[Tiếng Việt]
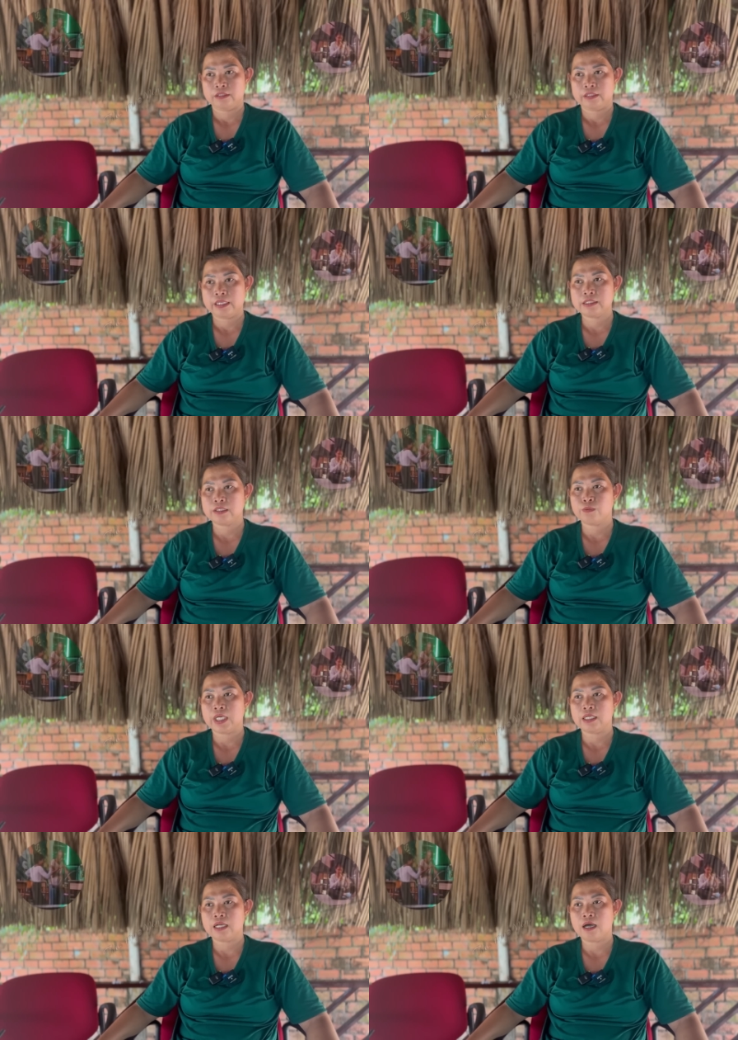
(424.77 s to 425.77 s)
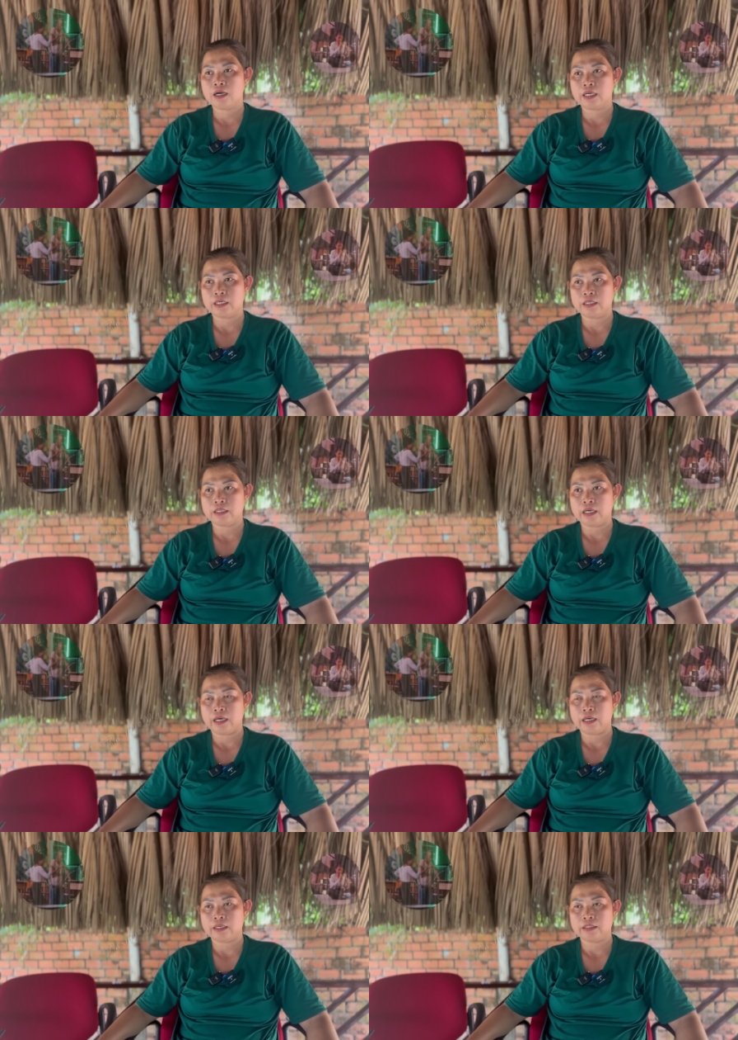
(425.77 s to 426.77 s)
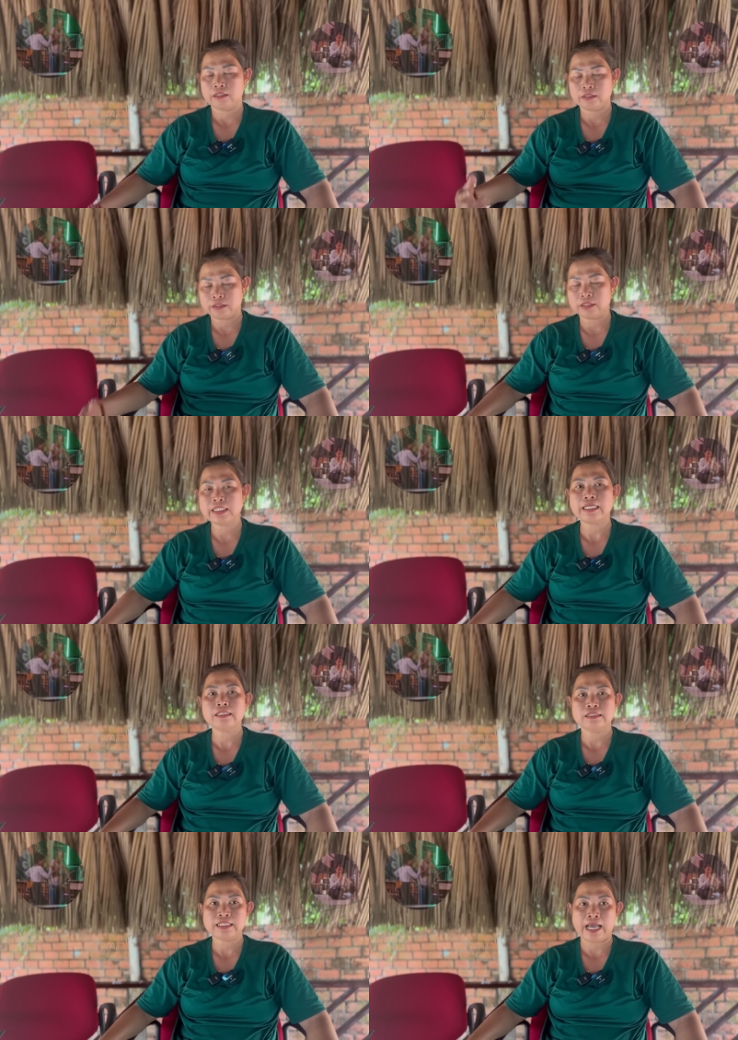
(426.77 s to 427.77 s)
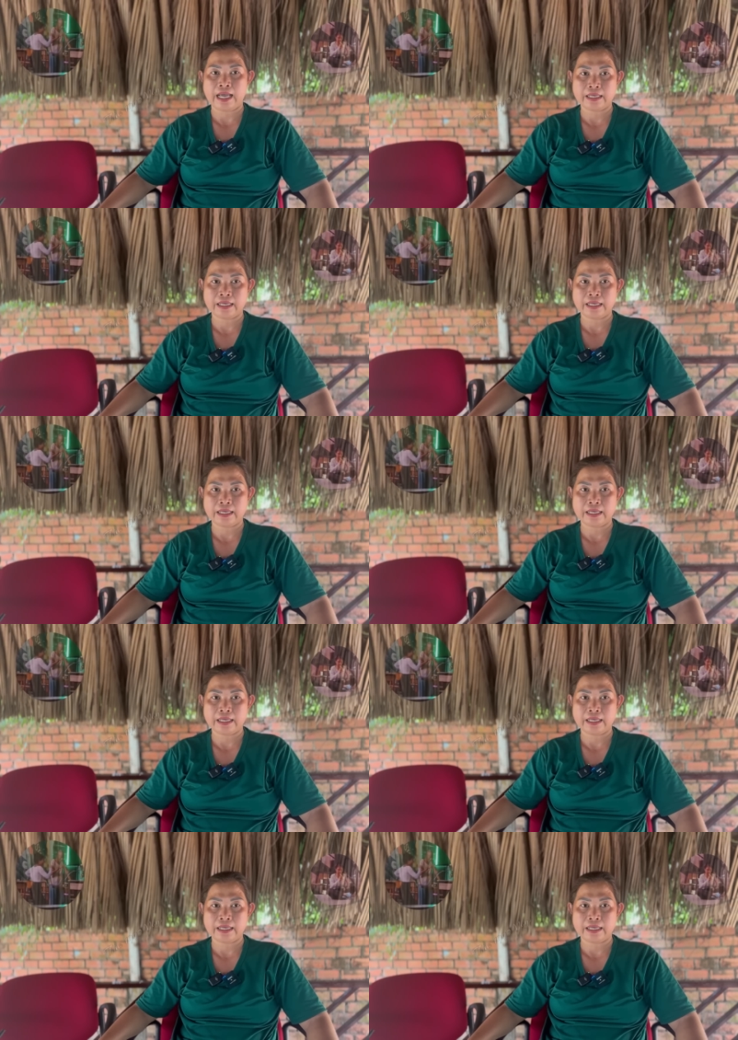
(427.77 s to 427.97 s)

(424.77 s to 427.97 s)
cái sư huynh đó thì à, nửa chánh nửa tà